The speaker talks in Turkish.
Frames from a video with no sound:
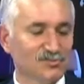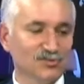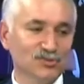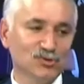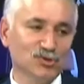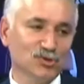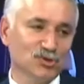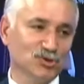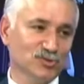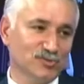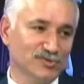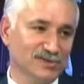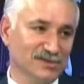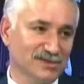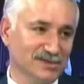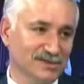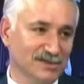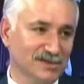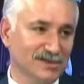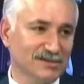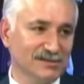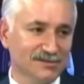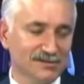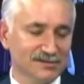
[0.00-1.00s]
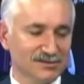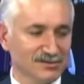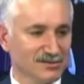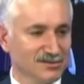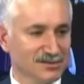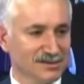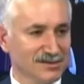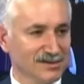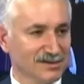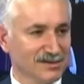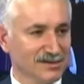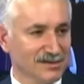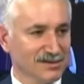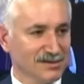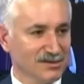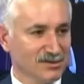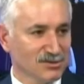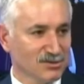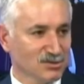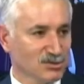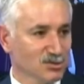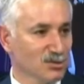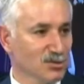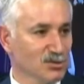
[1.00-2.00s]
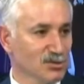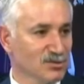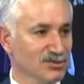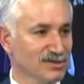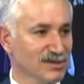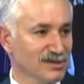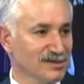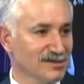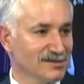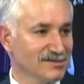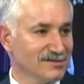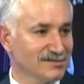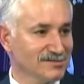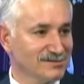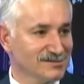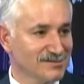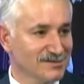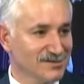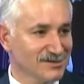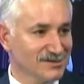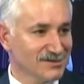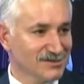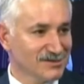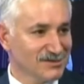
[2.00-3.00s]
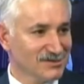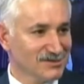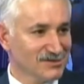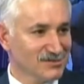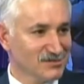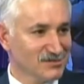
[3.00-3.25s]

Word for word: müthiş bir yer. İşte Zorlu Sanat e,